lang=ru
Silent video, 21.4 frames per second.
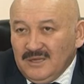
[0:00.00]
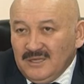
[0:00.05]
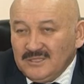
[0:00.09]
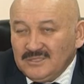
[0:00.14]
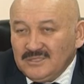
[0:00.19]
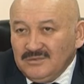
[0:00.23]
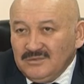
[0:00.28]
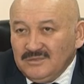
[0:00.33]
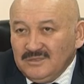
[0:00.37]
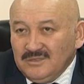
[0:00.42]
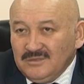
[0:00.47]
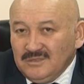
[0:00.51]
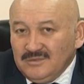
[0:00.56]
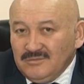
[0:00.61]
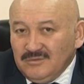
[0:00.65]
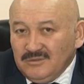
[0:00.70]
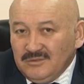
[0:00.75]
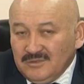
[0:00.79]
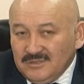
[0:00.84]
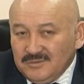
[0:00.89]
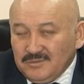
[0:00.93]
каждого
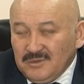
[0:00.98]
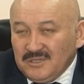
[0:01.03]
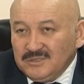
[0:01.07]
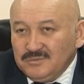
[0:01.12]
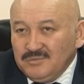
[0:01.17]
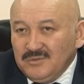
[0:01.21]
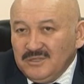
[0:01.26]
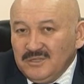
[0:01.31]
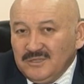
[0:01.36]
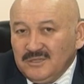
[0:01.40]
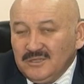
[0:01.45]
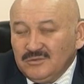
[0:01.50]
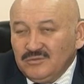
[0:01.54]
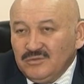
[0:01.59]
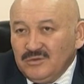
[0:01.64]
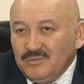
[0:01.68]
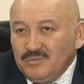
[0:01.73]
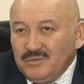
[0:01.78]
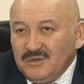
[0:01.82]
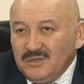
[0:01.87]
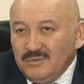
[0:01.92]
вот, спортсмена,
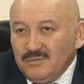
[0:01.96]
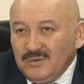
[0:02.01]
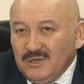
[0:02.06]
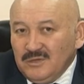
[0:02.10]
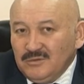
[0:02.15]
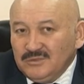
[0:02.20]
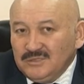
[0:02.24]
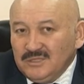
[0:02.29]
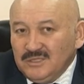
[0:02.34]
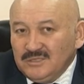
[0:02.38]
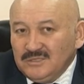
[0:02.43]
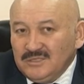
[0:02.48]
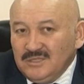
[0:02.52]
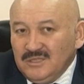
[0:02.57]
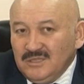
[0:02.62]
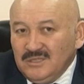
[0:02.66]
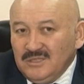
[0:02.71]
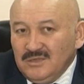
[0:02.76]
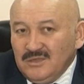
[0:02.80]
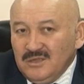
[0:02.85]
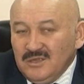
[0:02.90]
который принимали участие.
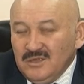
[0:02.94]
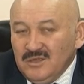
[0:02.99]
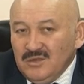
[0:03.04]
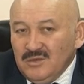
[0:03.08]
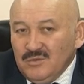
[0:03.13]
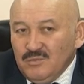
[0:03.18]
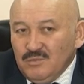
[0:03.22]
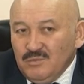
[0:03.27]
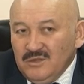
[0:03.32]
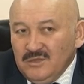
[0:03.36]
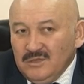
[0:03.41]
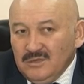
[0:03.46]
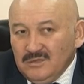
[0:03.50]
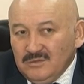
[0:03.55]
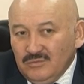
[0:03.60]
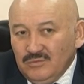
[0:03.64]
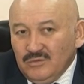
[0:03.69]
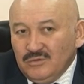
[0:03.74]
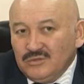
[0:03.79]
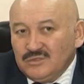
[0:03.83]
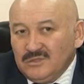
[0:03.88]
И мы
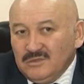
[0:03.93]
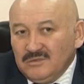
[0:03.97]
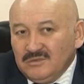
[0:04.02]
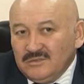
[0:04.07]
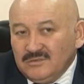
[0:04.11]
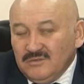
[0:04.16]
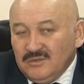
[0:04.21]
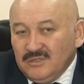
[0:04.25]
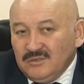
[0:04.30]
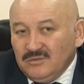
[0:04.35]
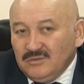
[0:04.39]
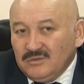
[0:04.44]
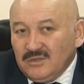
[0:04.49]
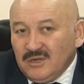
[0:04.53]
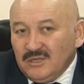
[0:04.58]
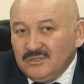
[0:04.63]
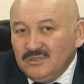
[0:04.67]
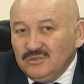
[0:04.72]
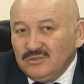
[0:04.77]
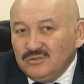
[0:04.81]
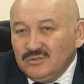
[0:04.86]
тоже свою эту
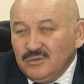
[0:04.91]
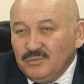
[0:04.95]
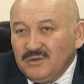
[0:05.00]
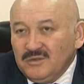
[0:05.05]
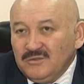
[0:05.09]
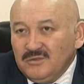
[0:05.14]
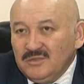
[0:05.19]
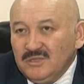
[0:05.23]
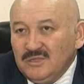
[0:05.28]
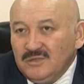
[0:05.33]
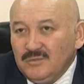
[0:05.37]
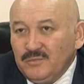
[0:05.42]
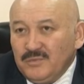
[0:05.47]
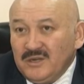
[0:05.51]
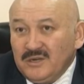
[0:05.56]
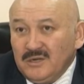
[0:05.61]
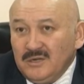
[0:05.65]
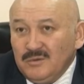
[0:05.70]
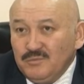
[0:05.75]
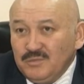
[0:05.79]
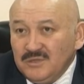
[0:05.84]
традицию проведения
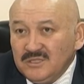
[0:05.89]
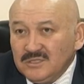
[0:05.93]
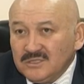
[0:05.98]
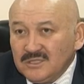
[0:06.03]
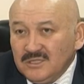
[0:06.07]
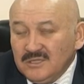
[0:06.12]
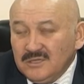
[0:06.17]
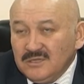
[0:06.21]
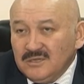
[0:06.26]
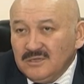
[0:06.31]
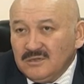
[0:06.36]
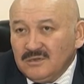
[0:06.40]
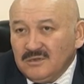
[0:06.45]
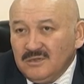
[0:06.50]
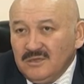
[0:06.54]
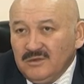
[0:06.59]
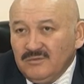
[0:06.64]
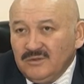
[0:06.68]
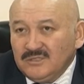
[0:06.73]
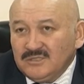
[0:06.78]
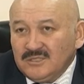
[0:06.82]
Паралимпийских игр
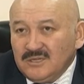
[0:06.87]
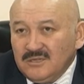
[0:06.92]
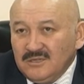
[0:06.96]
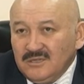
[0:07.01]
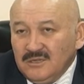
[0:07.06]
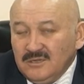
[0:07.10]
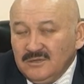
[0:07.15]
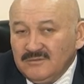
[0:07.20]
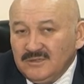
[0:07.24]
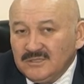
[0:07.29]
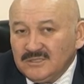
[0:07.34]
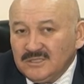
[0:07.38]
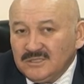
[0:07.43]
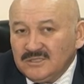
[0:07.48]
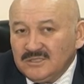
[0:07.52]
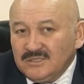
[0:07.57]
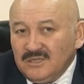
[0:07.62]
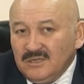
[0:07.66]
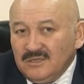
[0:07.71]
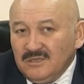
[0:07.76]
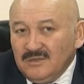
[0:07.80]
возродили в
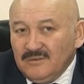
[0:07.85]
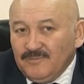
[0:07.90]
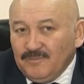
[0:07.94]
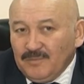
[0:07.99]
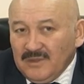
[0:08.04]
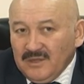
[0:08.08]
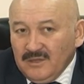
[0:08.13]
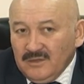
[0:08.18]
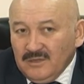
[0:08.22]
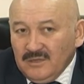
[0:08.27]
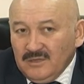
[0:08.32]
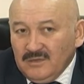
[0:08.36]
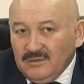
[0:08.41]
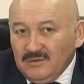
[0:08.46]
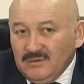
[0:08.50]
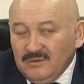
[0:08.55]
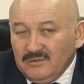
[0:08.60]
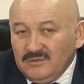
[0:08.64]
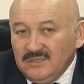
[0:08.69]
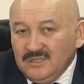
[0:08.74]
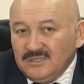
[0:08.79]
Казахстане.
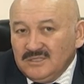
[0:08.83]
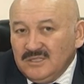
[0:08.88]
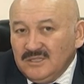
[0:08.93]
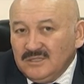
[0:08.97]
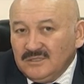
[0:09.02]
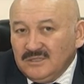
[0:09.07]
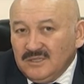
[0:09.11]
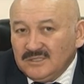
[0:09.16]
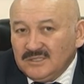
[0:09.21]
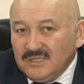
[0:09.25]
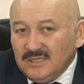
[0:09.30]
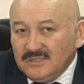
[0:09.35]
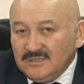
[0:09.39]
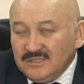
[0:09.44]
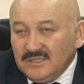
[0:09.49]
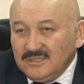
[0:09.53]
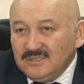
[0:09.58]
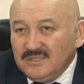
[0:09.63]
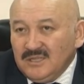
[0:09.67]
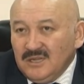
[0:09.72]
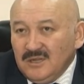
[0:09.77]
Э, десять лет назад
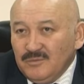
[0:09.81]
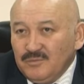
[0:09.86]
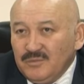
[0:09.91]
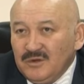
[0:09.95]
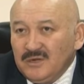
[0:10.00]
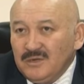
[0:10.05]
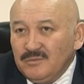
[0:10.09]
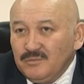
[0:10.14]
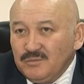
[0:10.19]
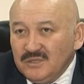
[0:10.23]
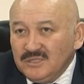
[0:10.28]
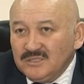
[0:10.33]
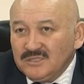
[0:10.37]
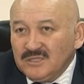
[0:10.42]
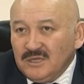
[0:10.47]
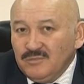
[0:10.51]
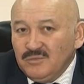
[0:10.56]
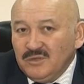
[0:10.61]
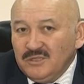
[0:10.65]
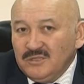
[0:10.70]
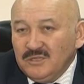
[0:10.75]
создали Паралимпийский
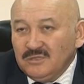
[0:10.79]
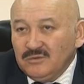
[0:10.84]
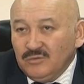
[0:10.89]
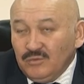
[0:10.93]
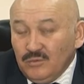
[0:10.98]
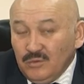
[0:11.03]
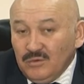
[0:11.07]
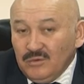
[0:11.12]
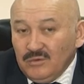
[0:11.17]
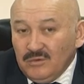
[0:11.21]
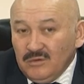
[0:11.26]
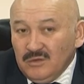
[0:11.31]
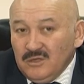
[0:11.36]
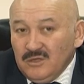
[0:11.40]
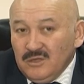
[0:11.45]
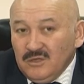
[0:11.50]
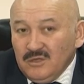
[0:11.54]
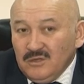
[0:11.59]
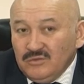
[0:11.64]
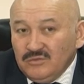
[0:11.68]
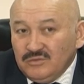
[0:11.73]
комитет, но
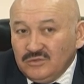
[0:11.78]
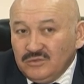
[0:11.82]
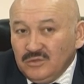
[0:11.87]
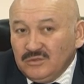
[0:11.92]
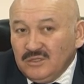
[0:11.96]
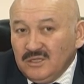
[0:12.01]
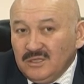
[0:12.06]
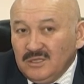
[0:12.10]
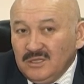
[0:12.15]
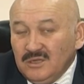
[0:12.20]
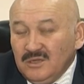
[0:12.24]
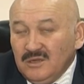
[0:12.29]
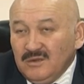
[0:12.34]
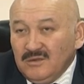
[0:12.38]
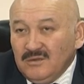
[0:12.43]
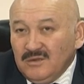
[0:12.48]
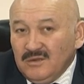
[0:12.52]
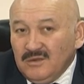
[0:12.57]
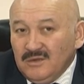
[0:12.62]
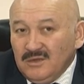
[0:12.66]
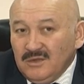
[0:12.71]
все-таки
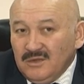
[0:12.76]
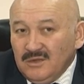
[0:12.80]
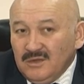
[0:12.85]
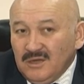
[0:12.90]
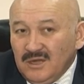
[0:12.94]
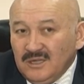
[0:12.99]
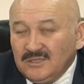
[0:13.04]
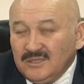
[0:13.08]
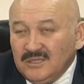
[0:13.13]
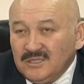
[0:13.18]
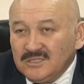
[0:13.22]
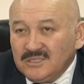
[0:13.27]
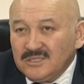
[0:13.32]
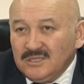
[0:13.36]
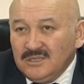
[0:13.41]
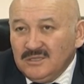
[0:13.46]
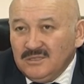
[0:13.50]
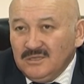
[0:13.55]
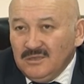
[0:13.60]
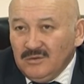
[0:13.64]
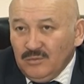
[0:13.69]
э,
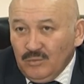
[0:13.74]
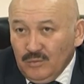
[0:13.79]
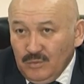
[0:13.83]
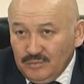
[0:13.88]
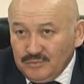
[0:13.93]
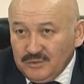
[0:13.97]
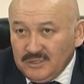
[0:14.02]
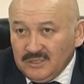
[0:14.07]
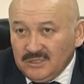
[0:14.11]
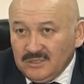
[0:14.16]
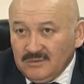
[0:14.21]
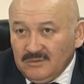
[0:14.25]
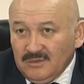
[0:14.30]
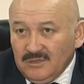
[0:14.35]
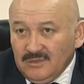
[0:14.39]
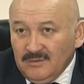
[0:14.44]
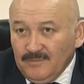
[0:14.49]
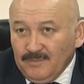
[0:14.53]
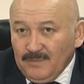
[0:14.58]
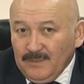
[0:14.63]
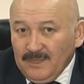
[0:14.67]
отношение общества